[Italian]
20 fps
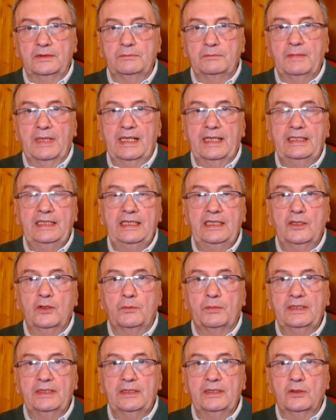in Malachio
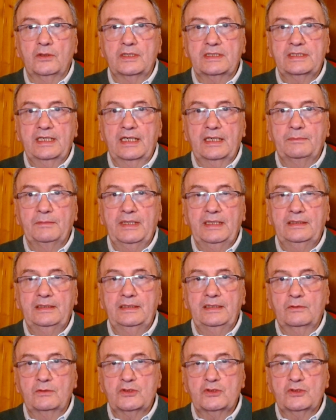prenderò gli escrementi,